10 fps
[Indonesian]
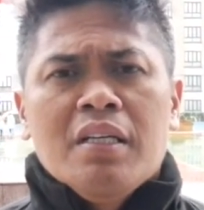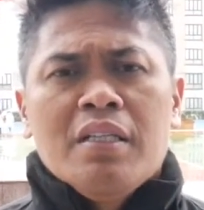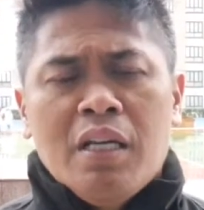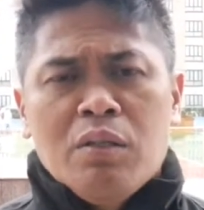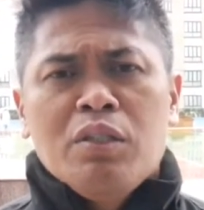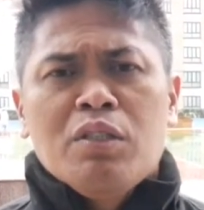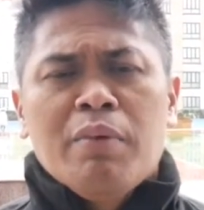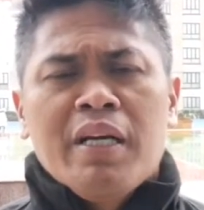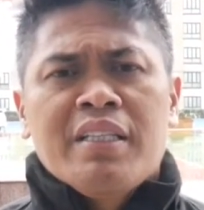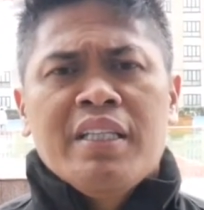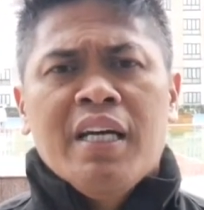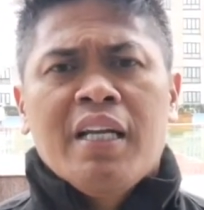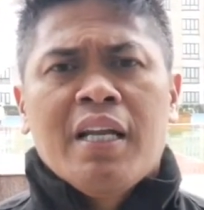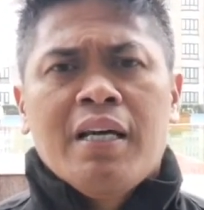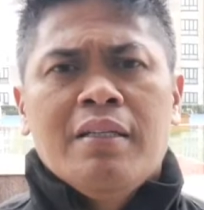Dan uji coba yang ketiga
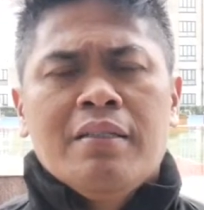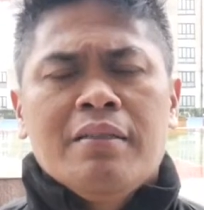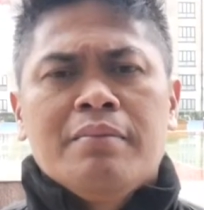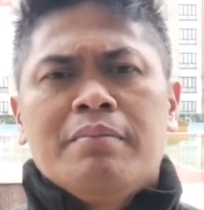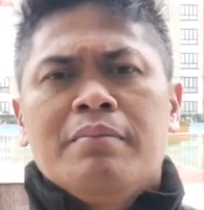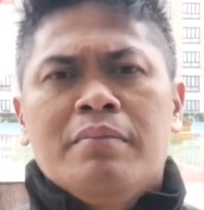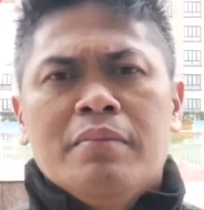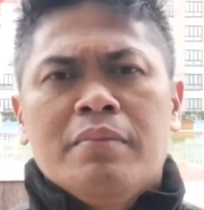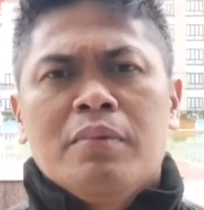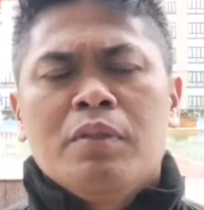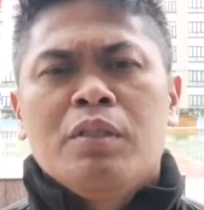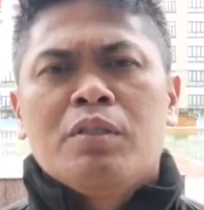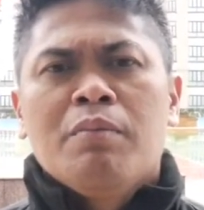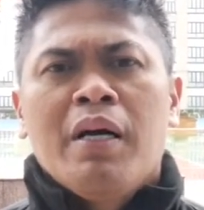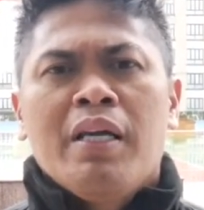adalah uji
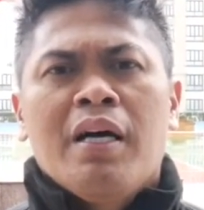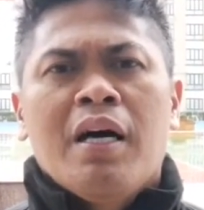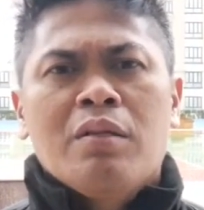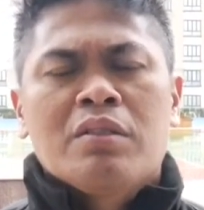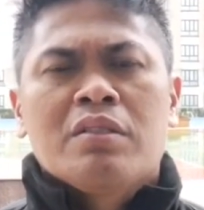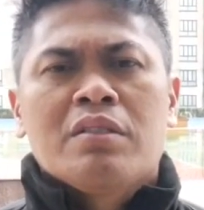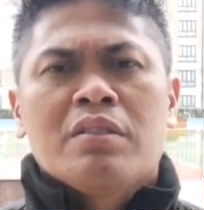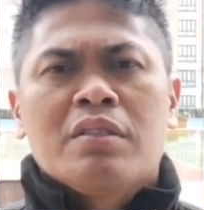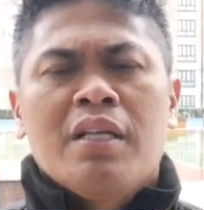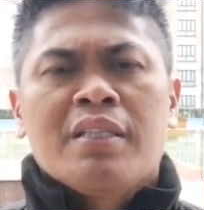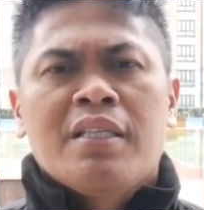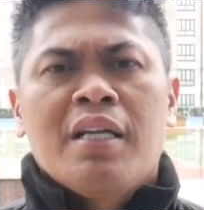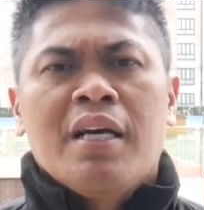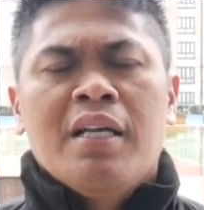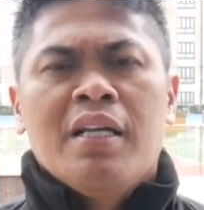coba yang harus
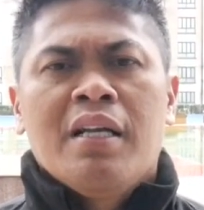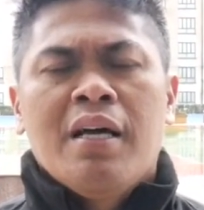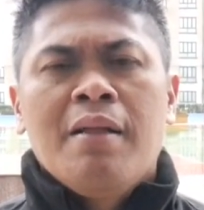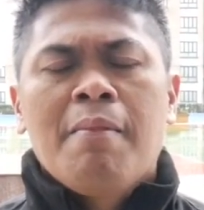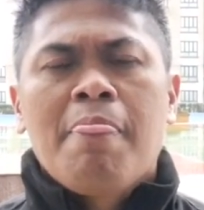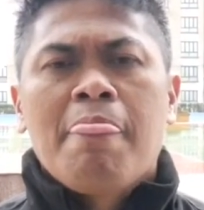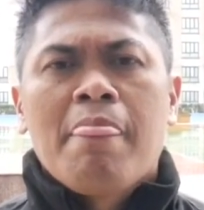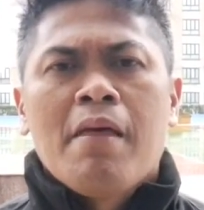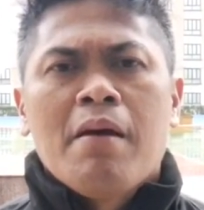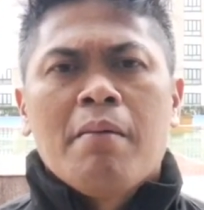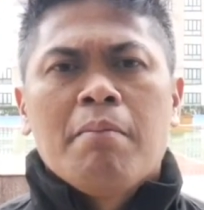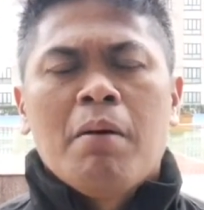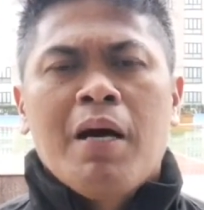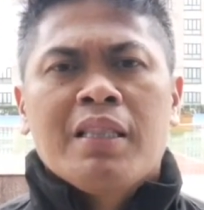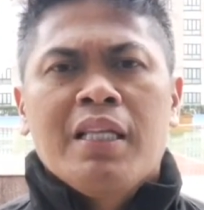dilaksanakan adalah
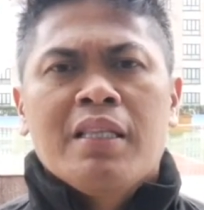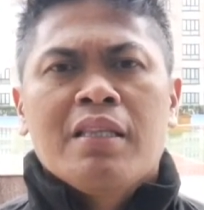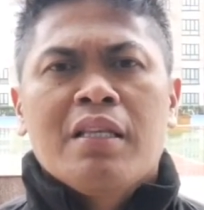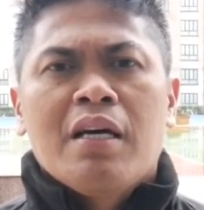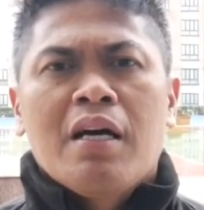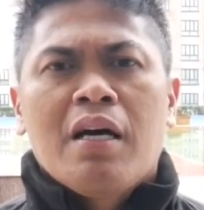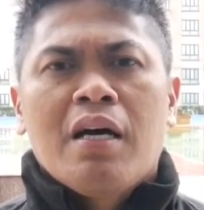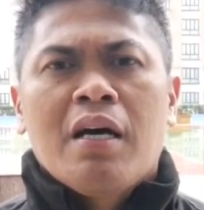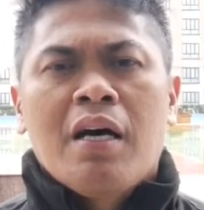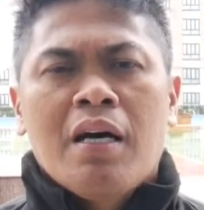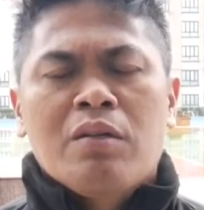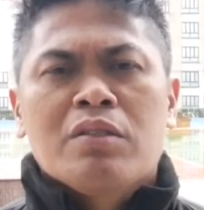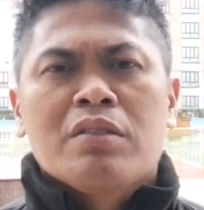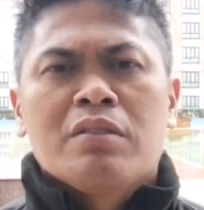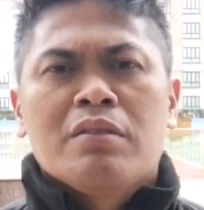bahwa atlet
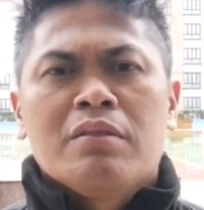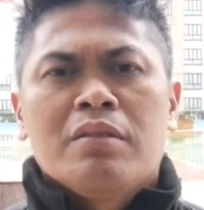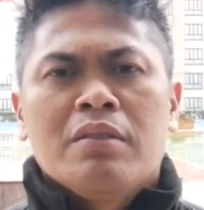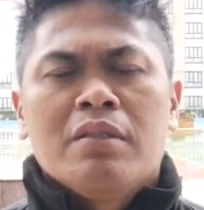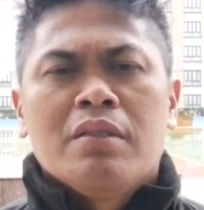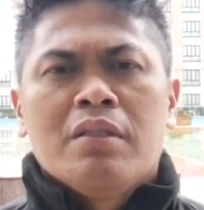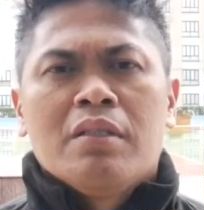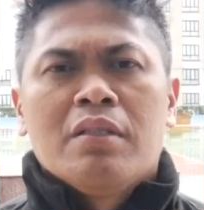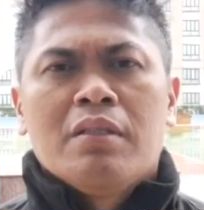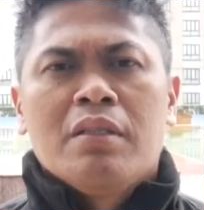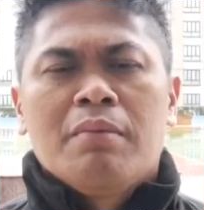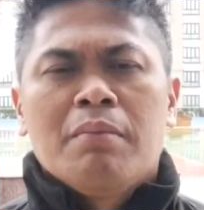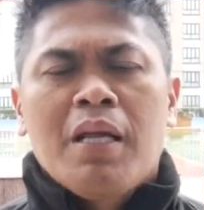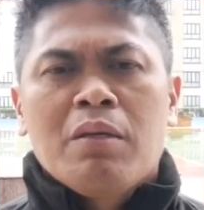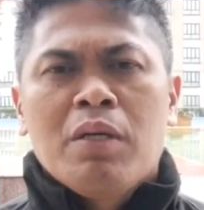harus e,
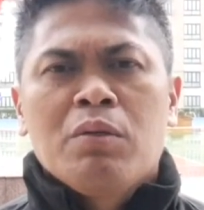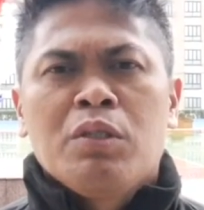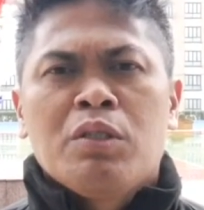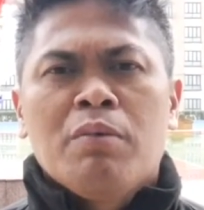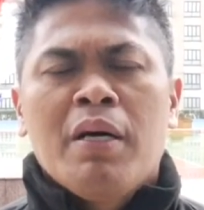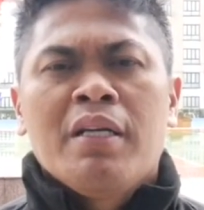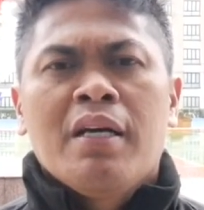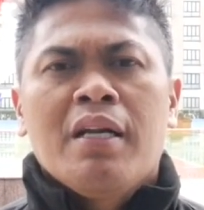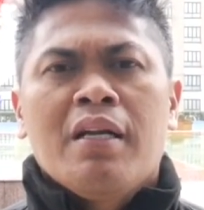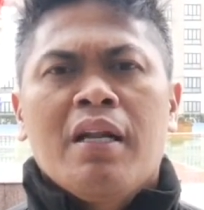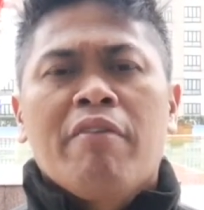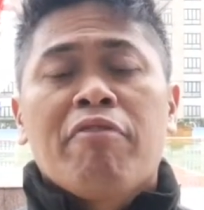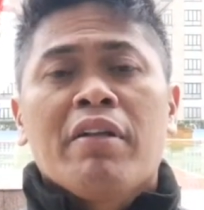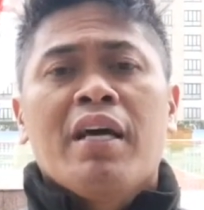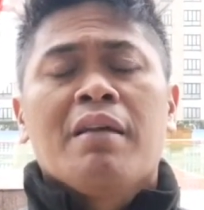melakukan uji coba dengan
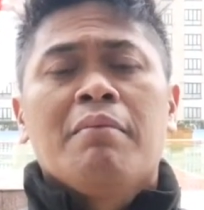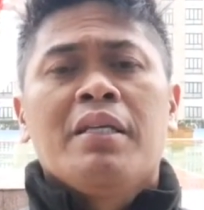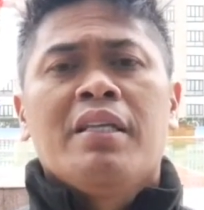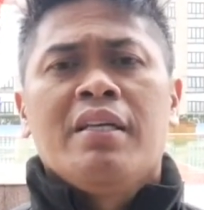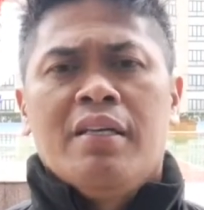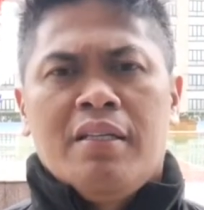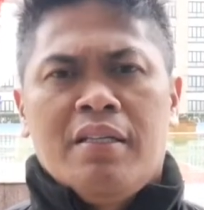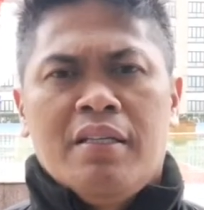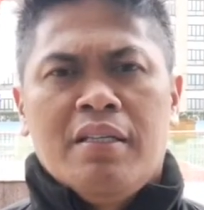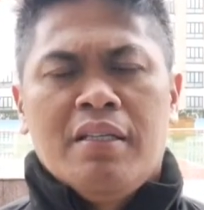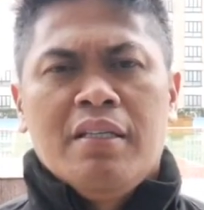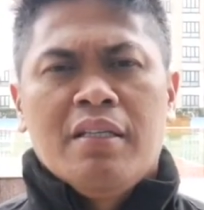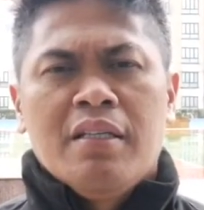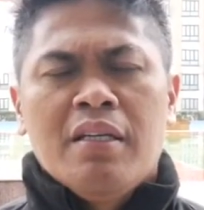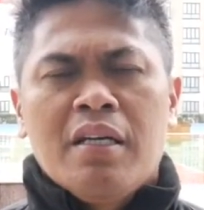level yang lebih tinggi
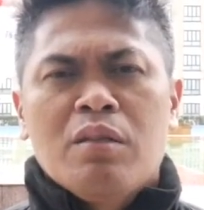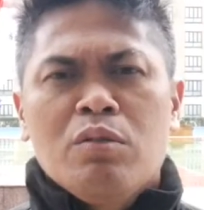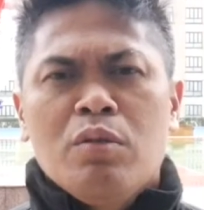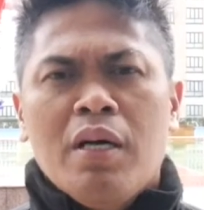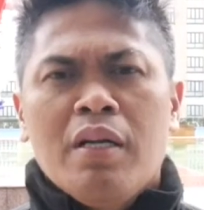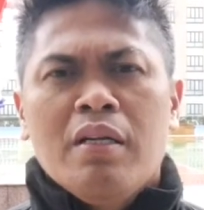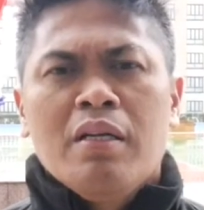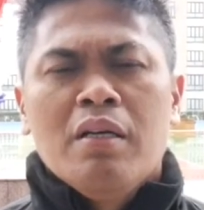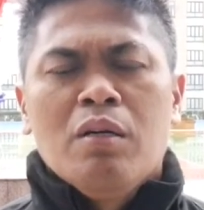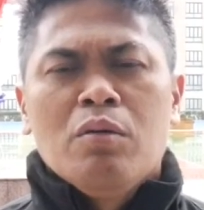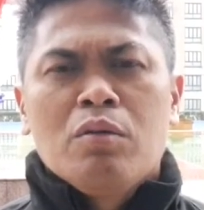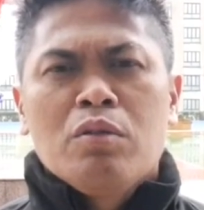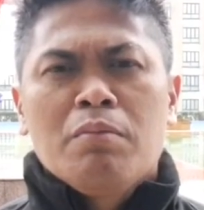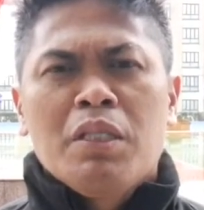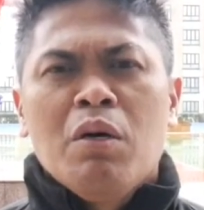dengan tujuan
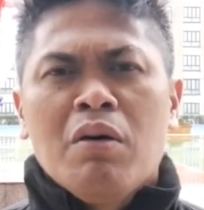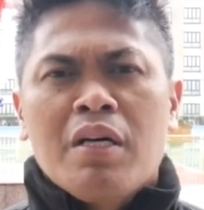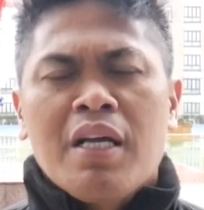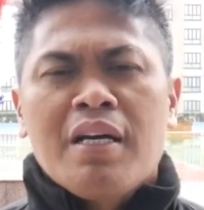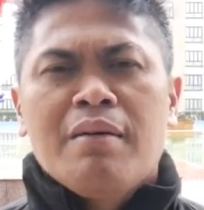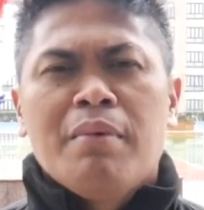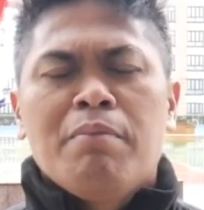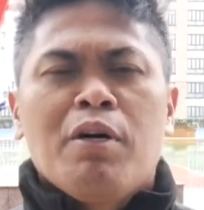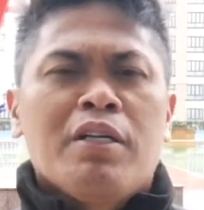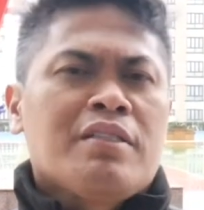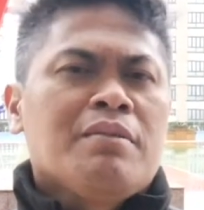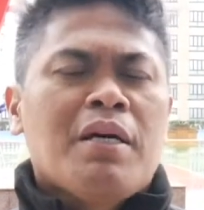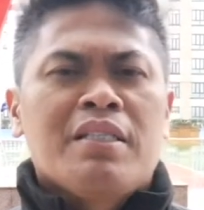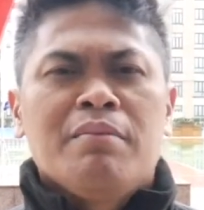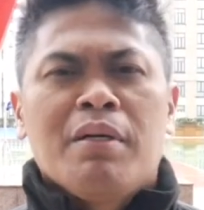untuk mendongkrak kemampuan
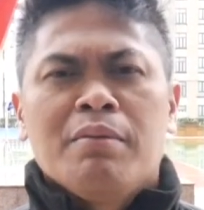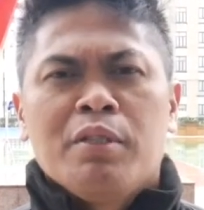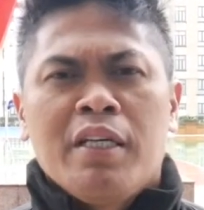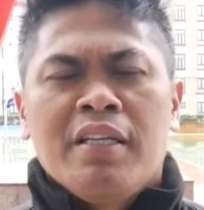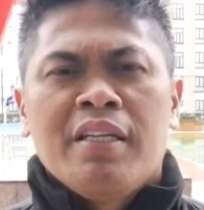semaksimal mungkin